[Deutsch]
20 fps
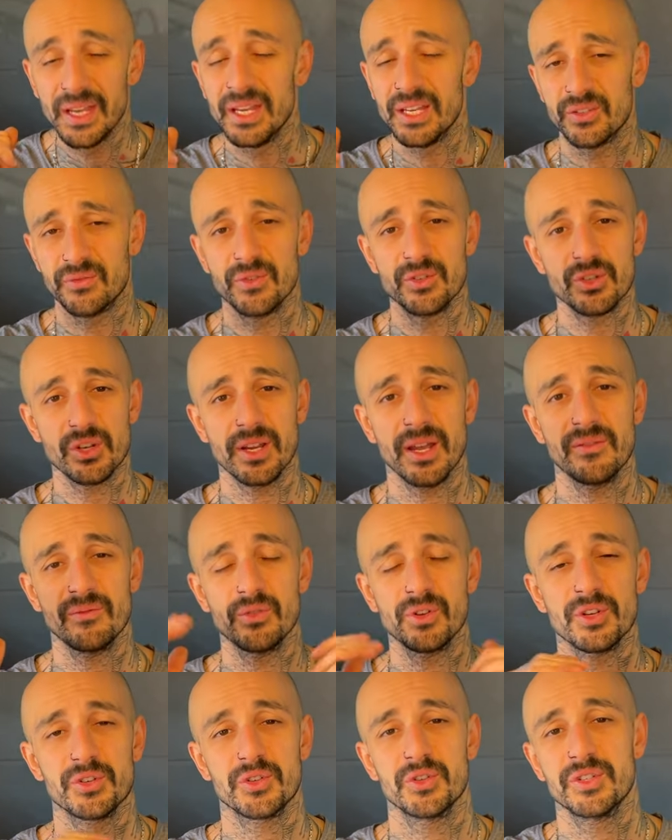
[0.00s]
Ich wünsche euch einen
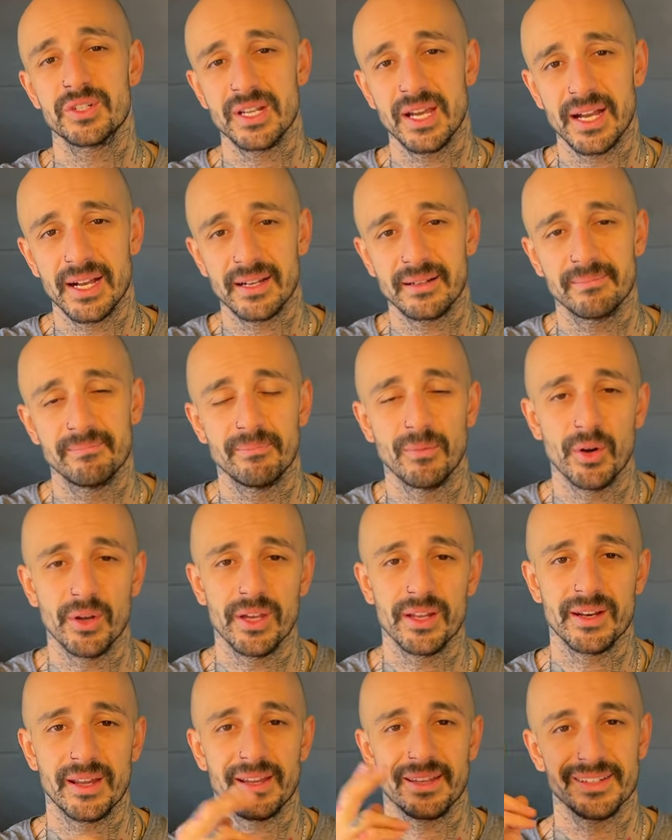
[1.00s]
wunderschönen Tag,
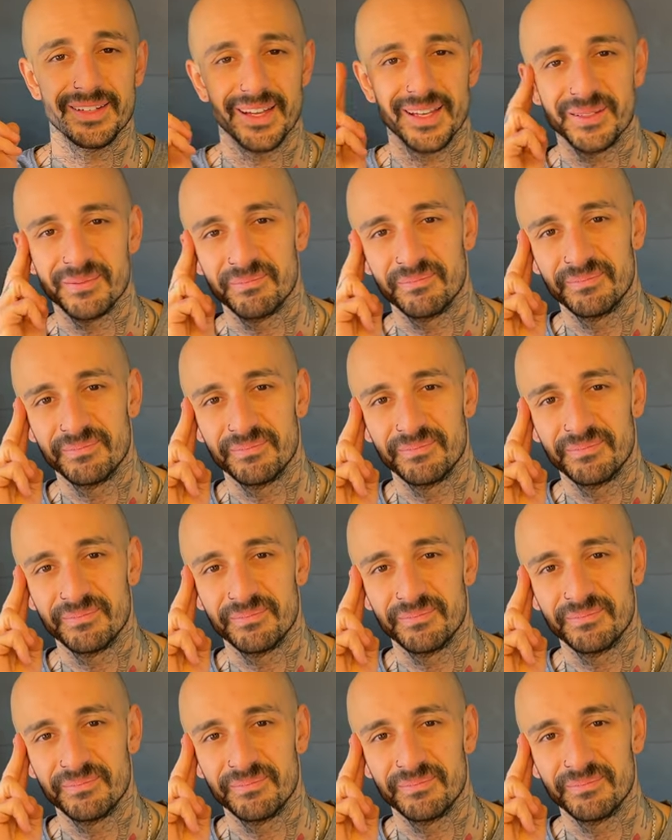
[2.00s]
euer Nakidai.